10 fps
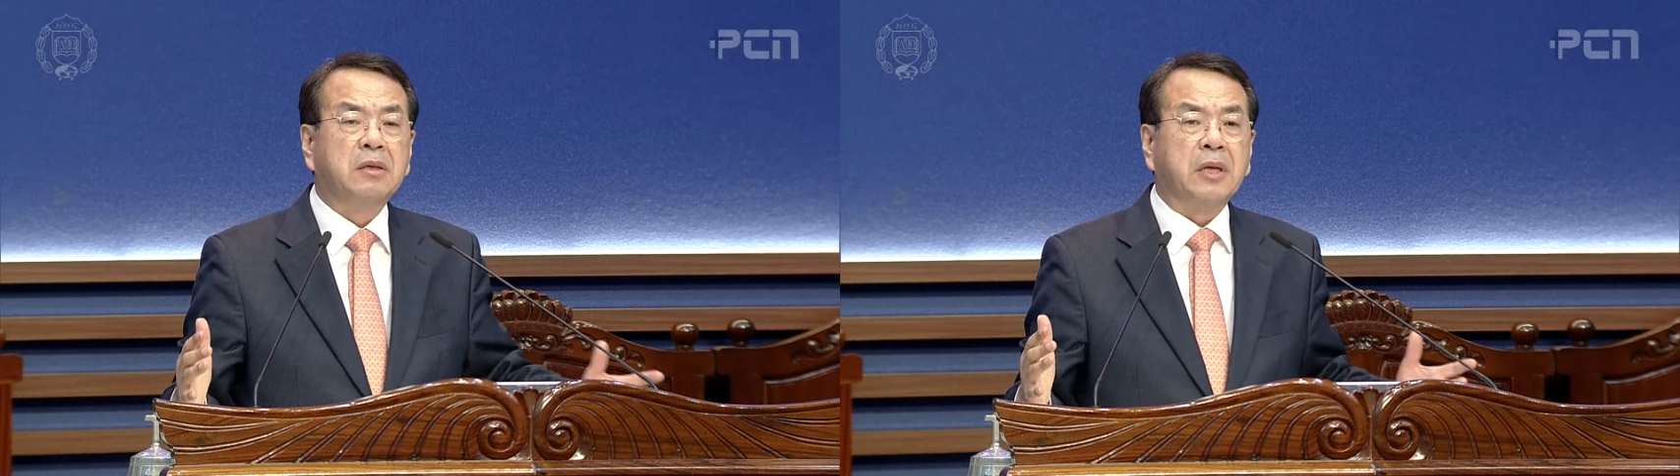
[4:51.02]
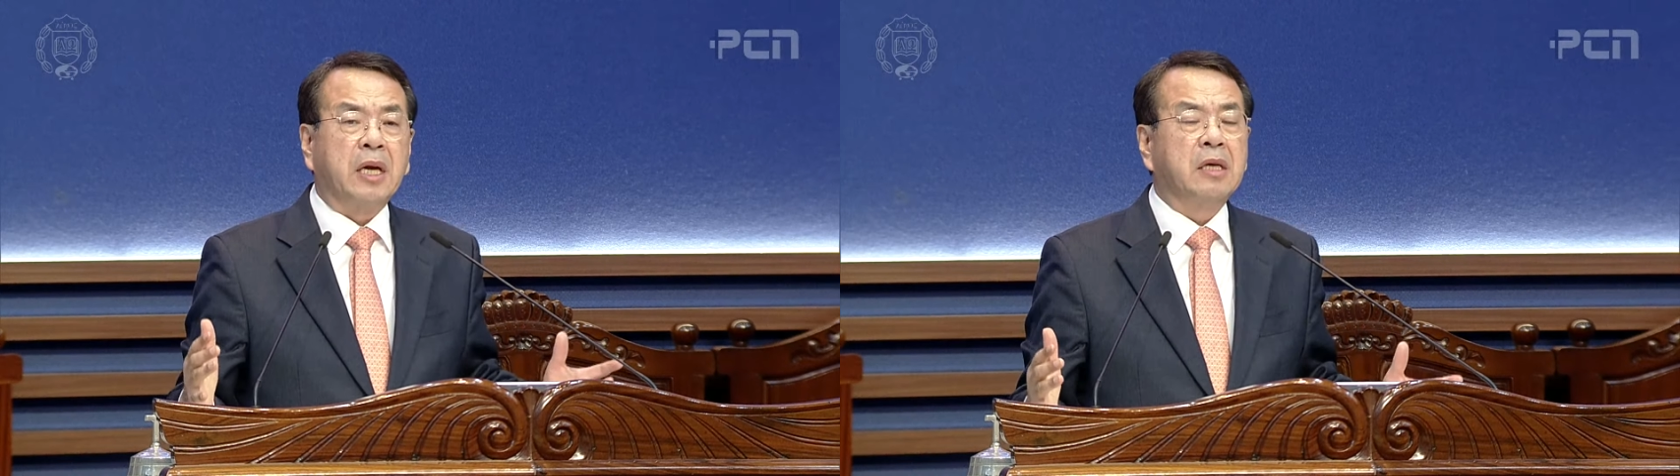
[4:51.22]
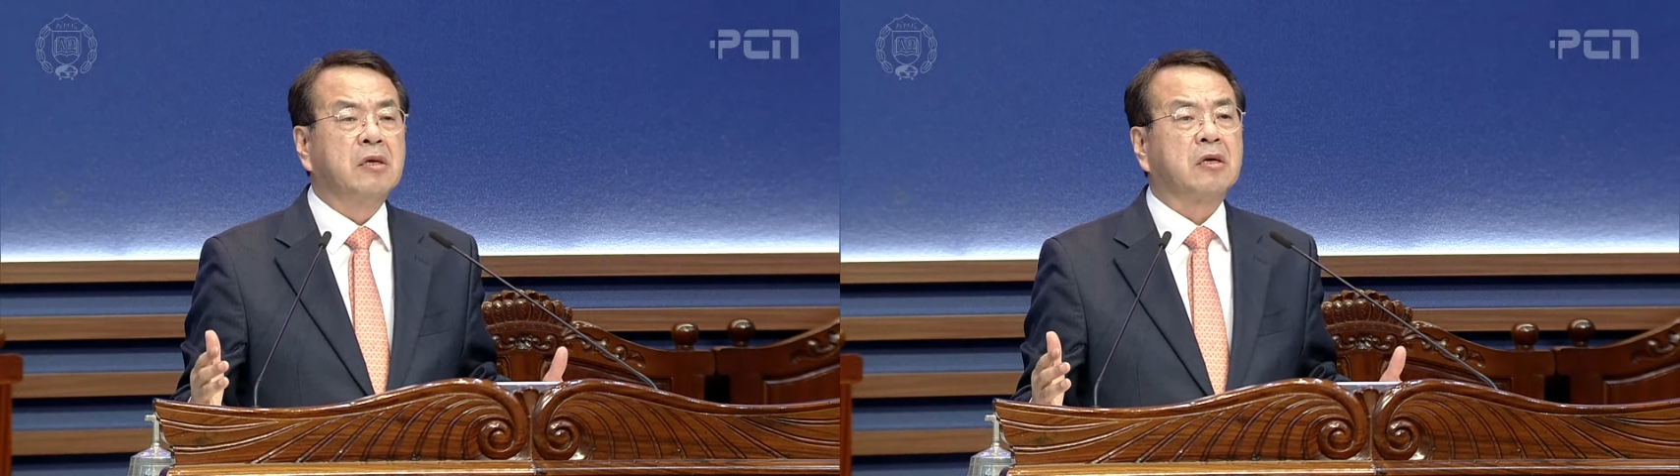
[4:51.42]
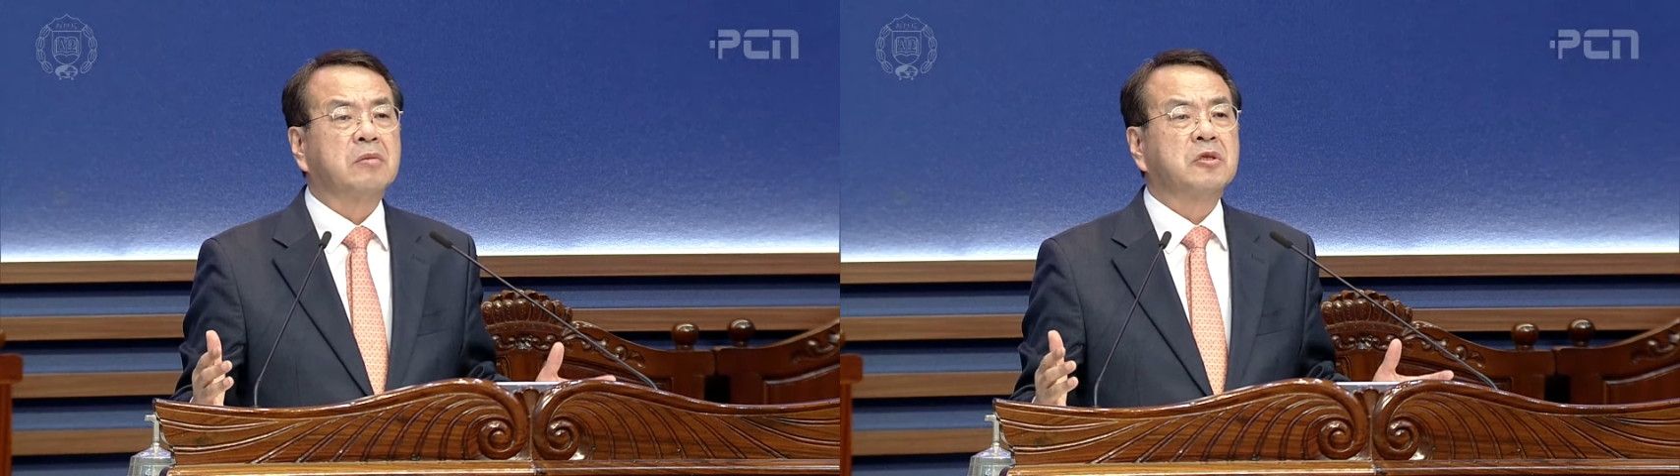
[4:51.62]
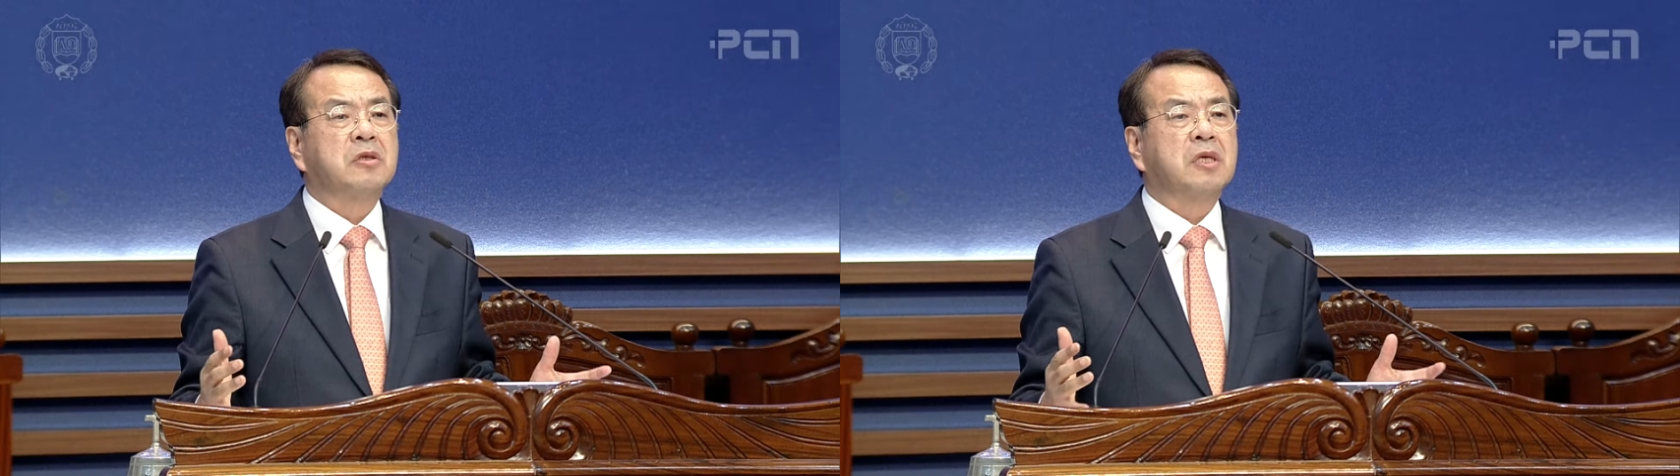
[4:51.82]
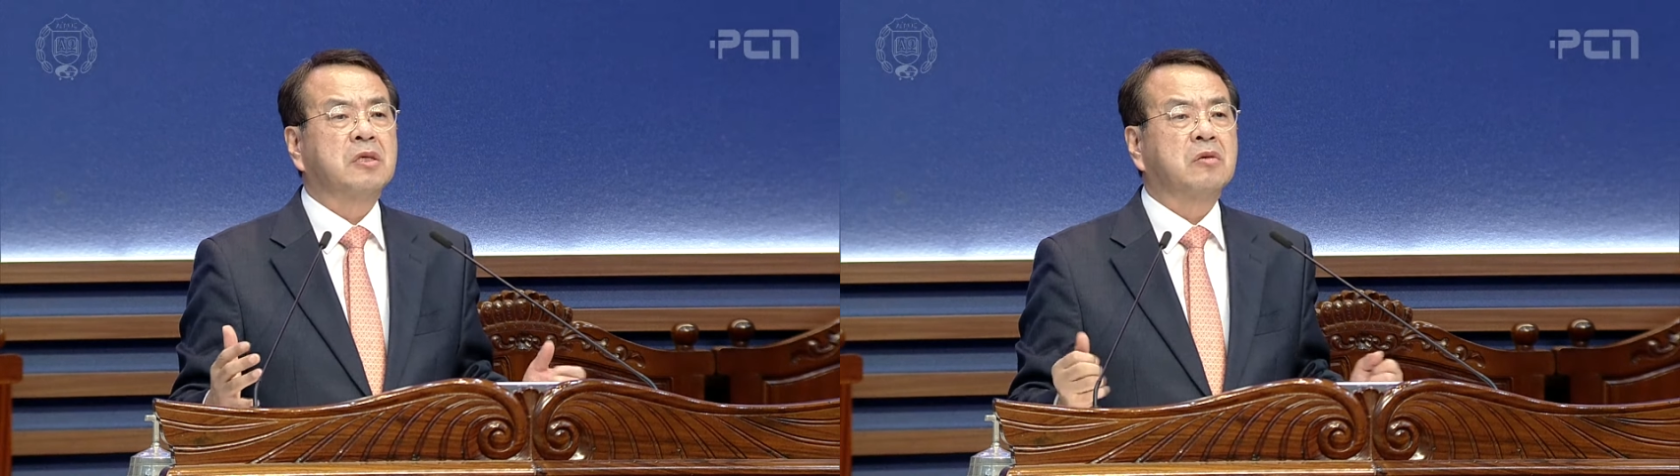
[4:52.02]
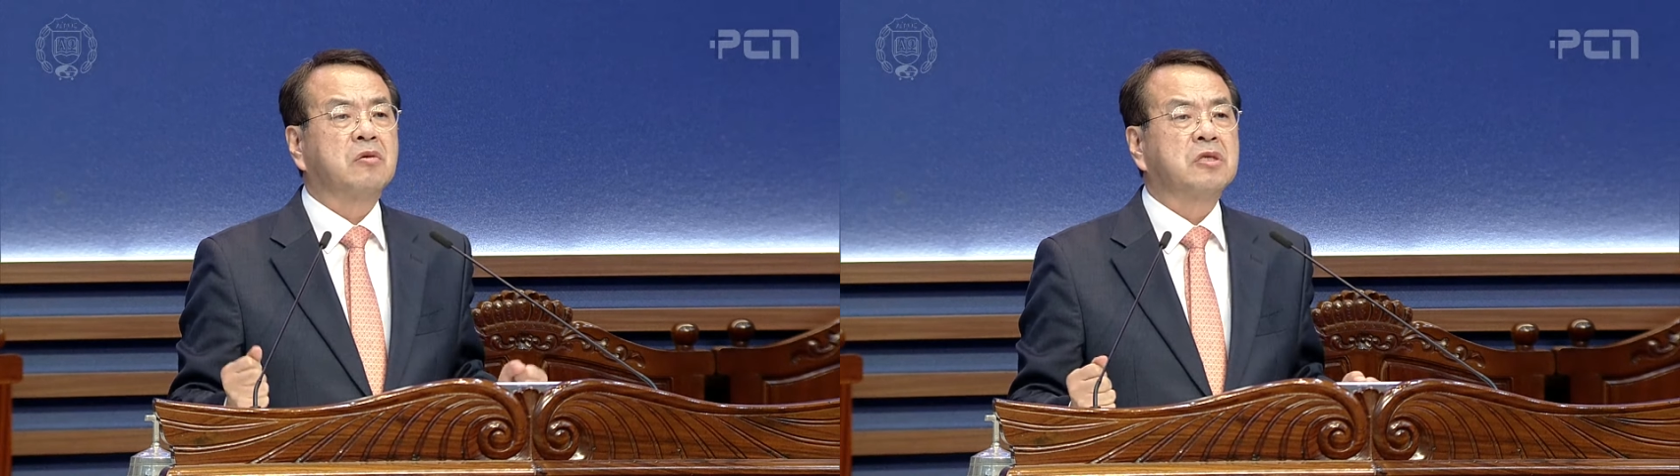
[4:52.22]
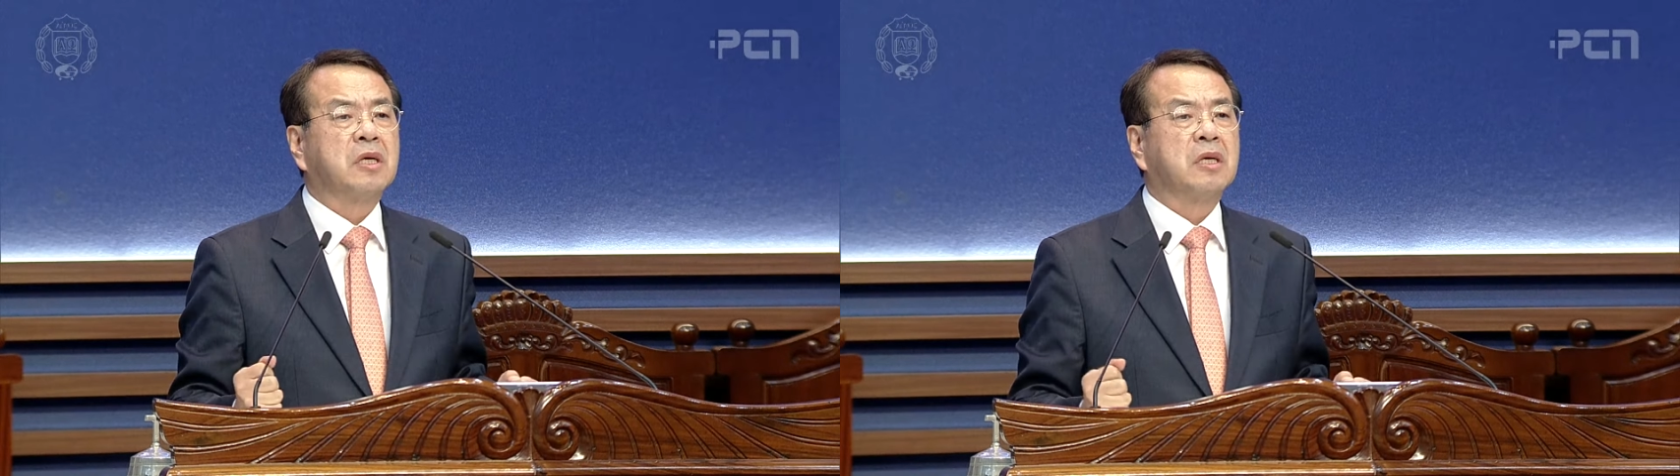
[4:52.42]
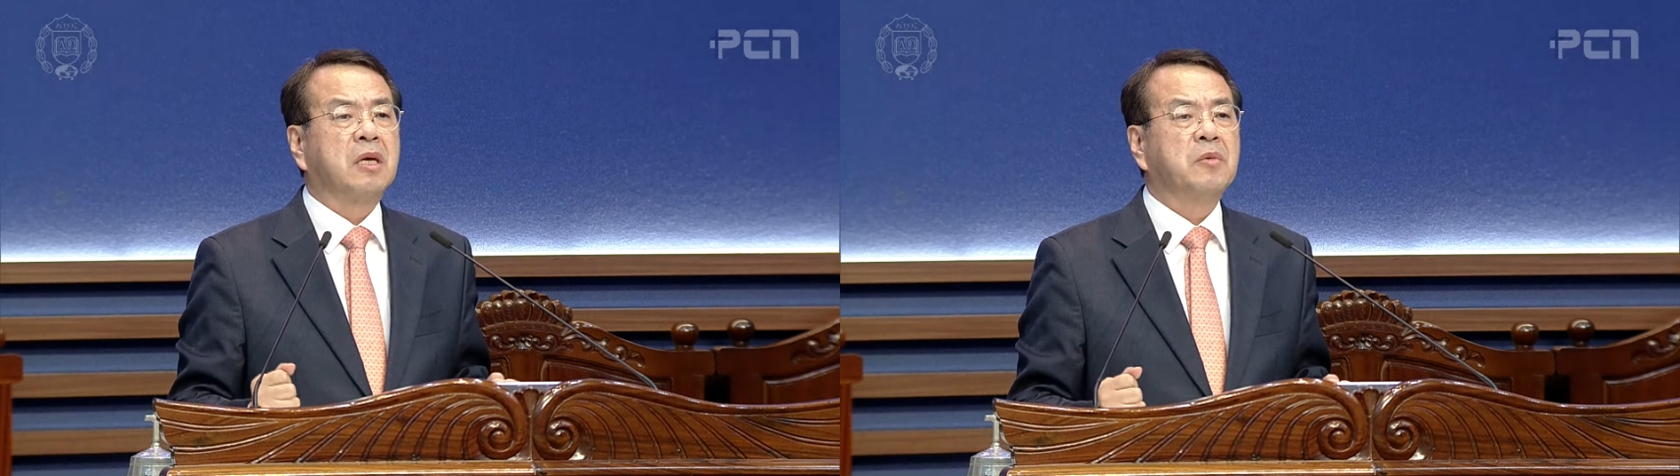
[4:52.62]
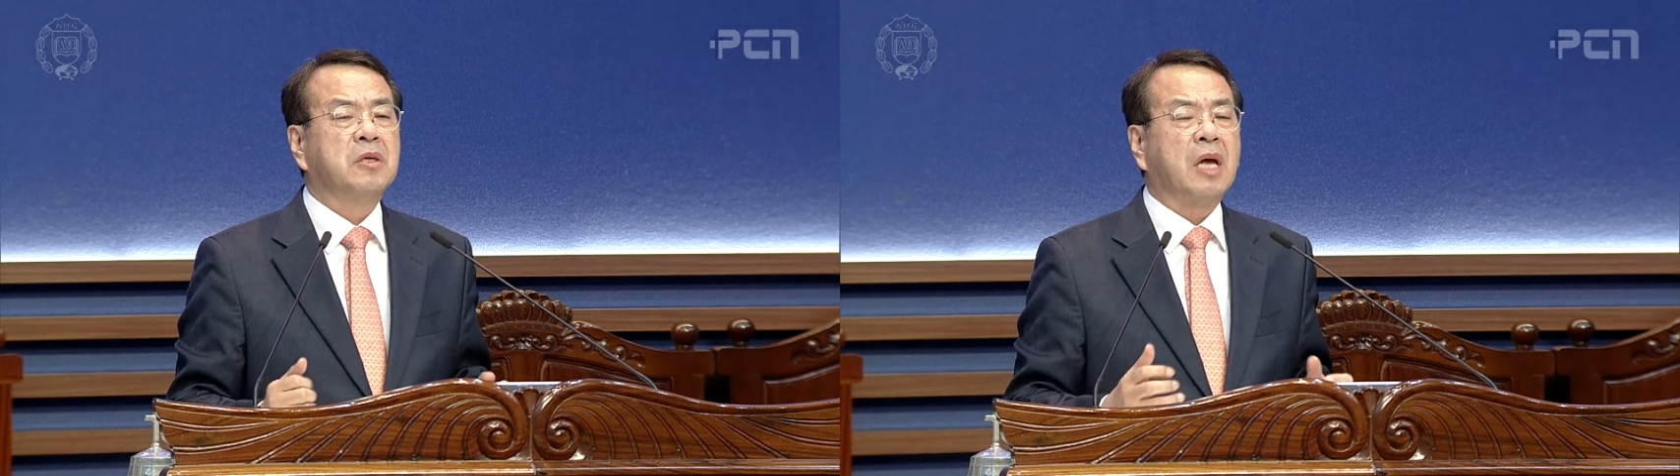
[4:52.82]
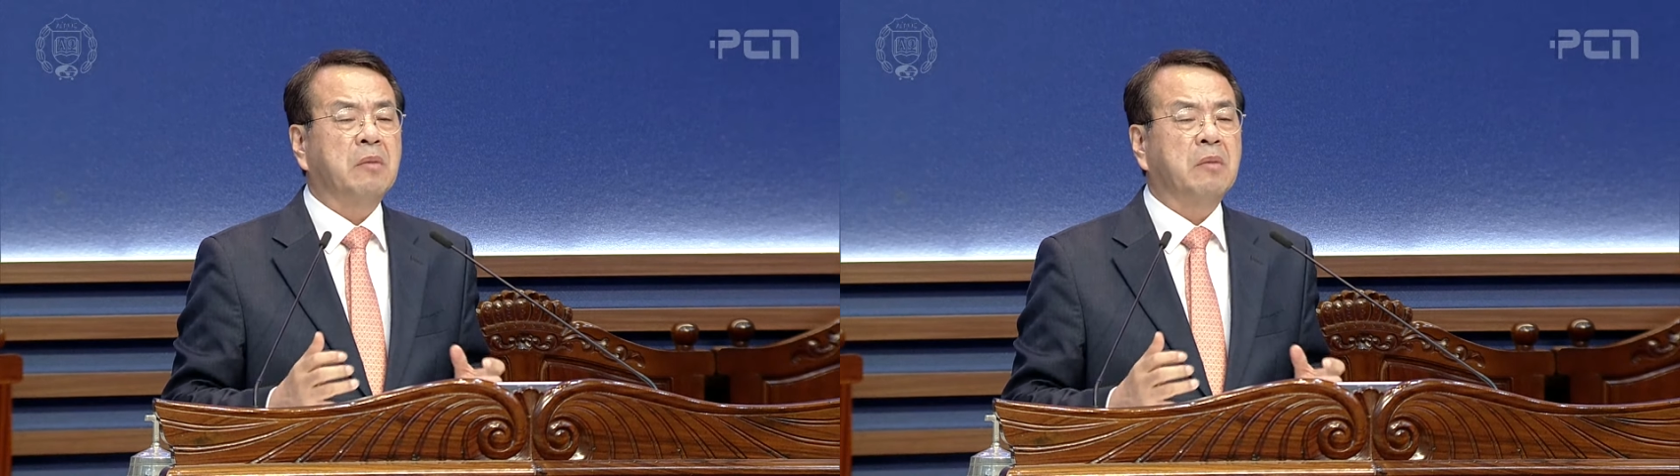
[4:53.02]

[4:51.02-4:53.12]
내일 여러분들이 들어오시게 되면